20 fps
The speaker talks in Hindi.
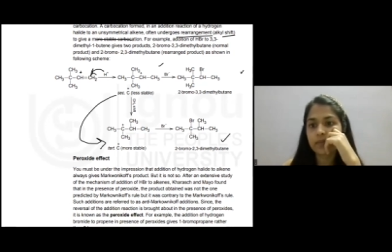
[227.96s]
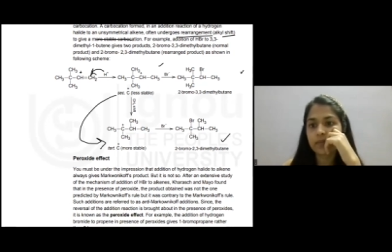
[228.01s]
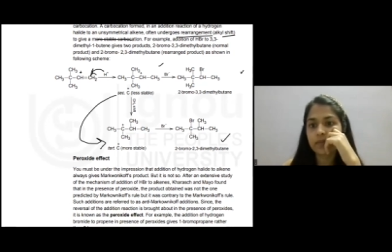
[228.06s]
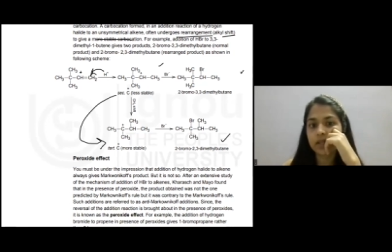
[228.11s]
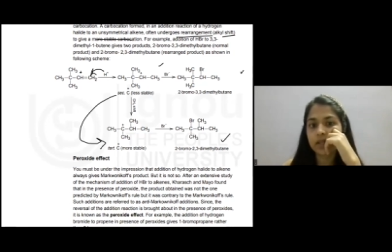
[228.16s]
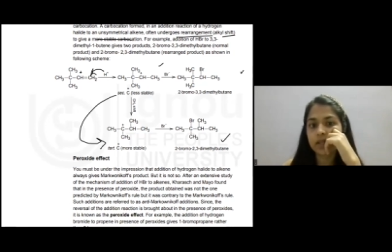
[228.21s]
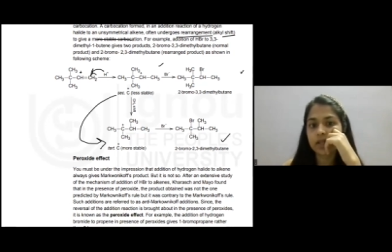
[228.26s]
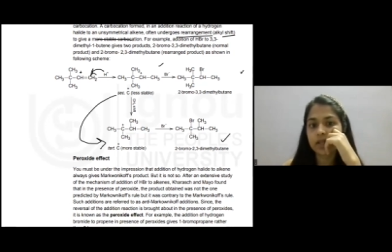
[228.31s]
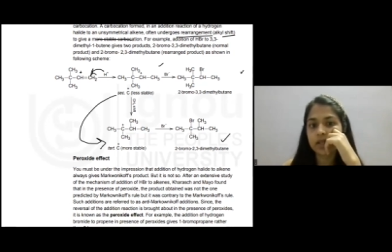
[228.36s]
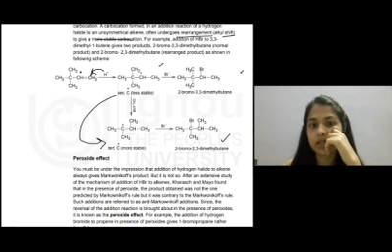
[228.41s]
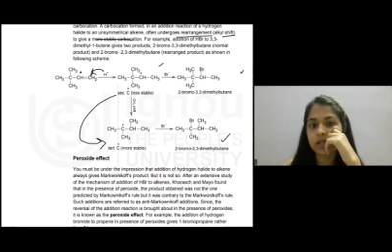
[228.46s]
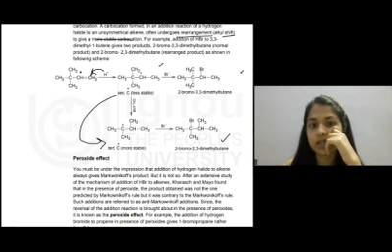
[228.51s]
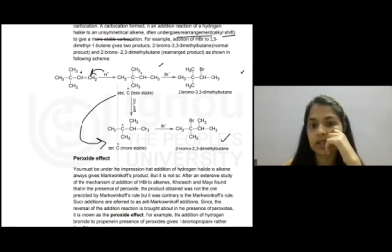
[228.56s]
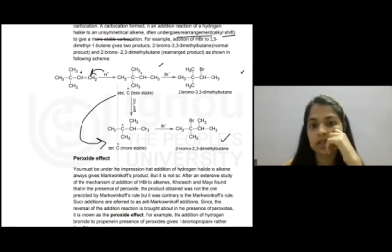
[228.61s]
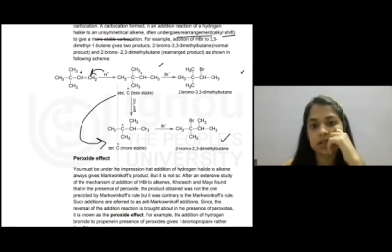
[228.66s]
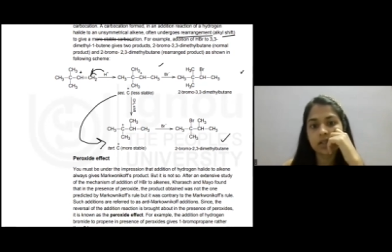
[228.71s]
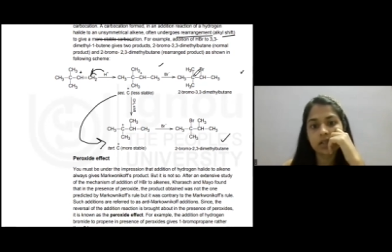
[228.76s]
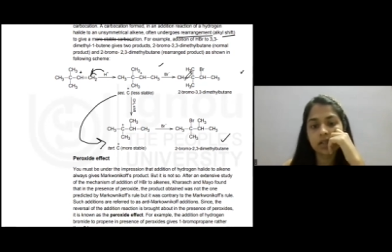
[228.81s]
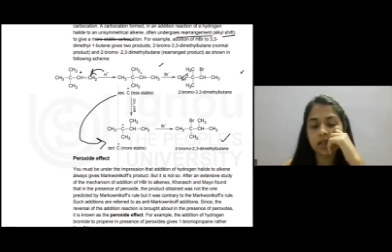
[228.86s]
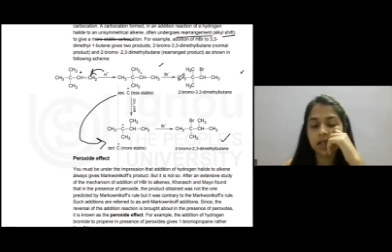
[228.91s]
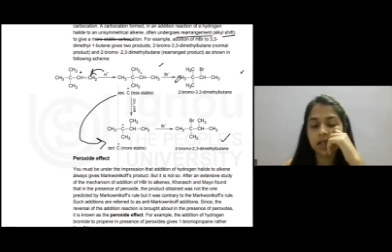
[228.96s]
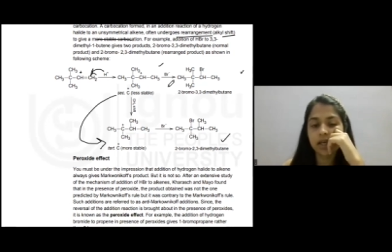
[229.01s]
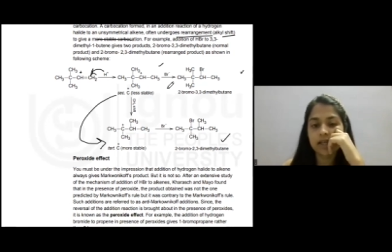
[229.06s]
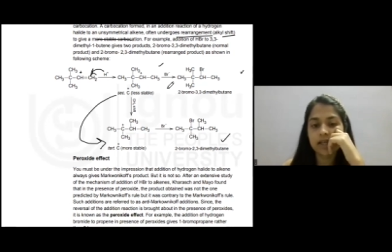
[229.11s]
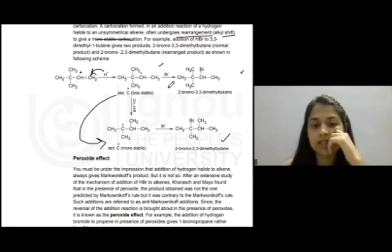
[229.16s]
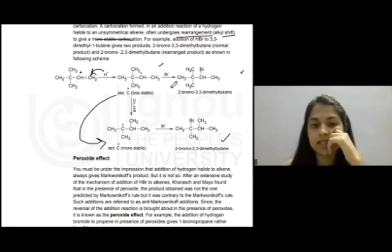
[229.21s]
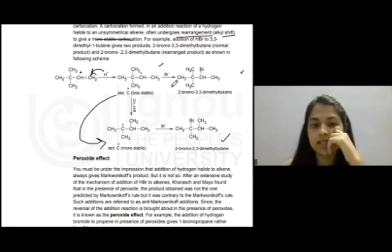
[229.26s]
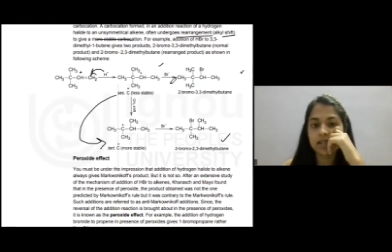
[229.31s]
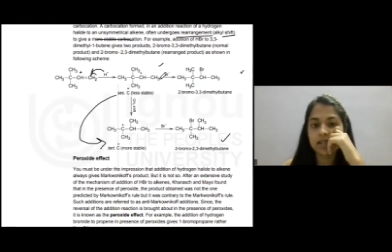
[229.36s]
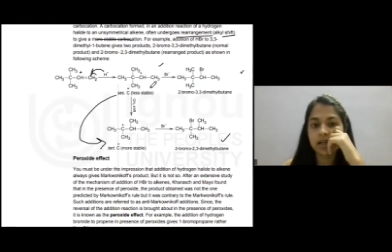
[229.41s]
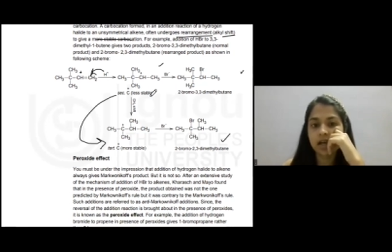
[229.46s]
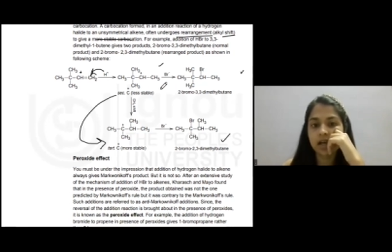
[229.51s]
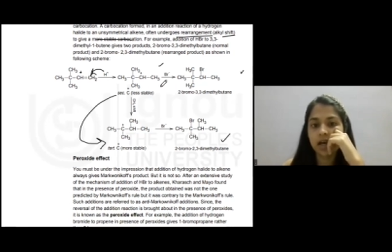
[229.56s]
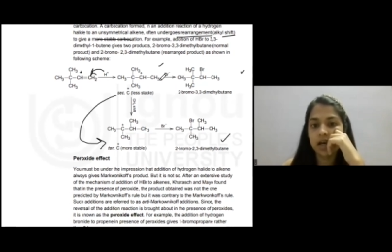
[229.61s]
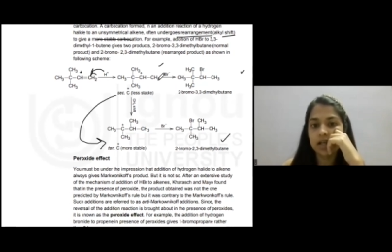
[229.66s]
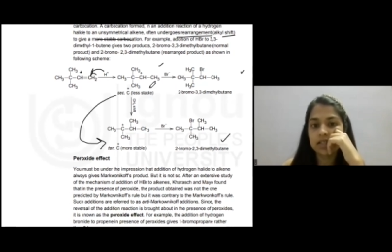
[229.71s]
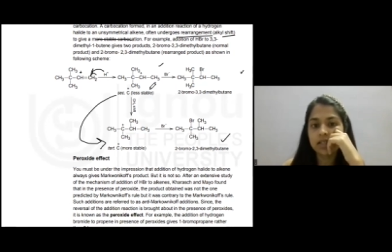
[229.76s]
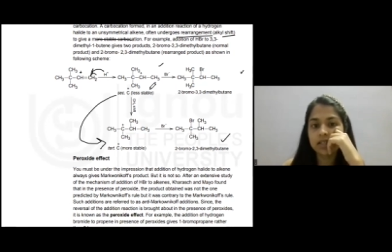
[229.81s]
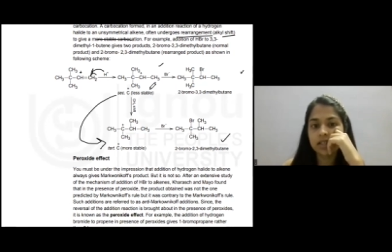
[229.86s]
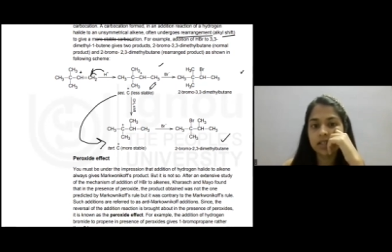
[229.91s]
यस मैम यस
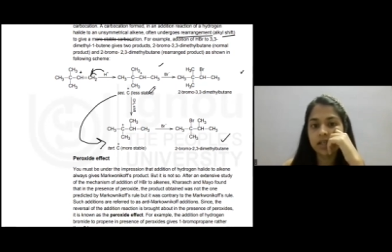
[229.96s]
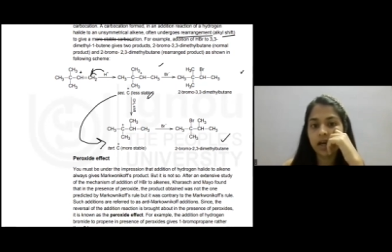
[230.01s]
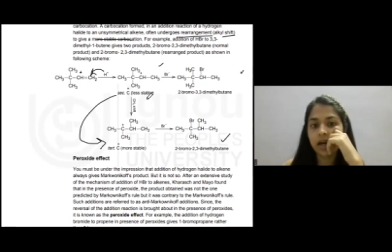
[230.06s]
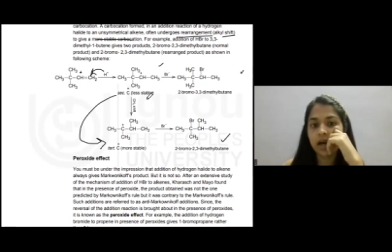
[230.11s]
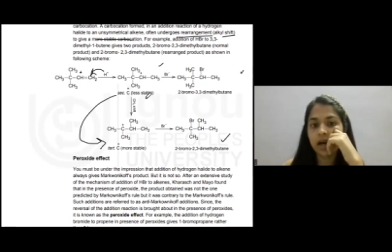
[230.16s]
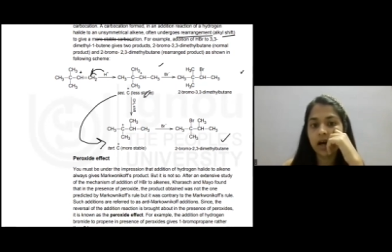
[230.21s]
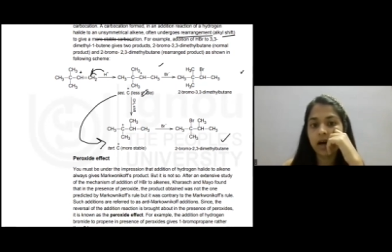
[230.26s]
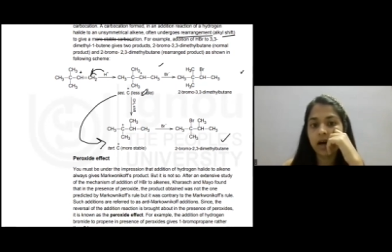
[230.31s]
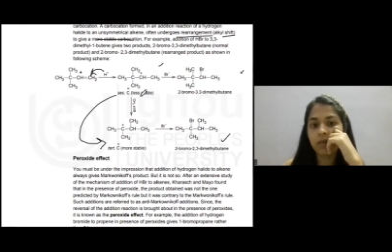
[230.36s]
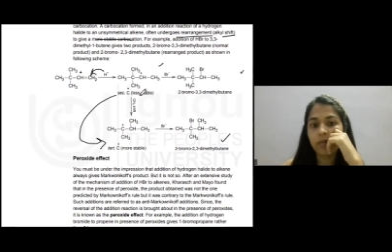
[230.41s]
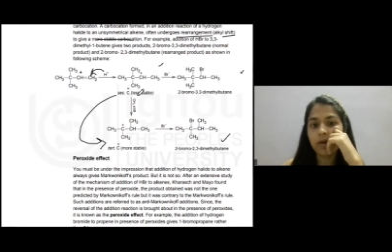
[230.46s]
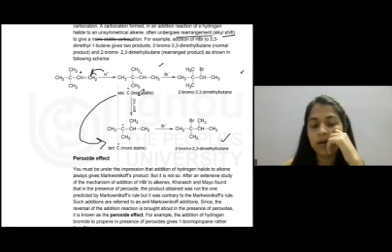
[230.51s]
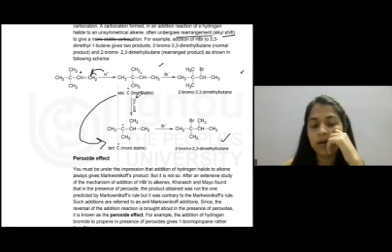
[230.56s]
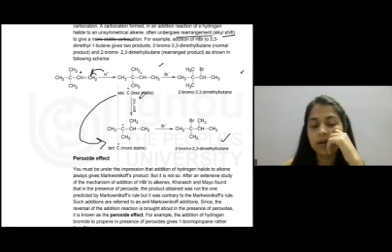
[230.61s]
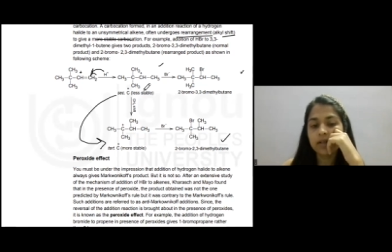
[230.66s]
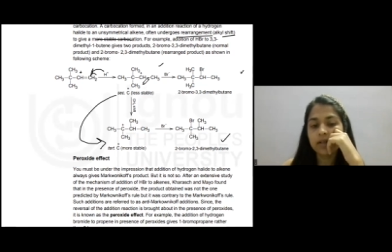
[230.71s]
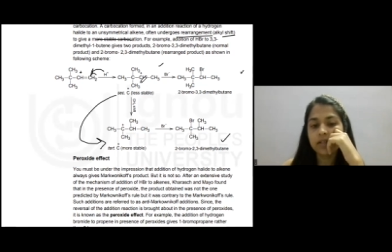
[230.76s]
ठीक है अब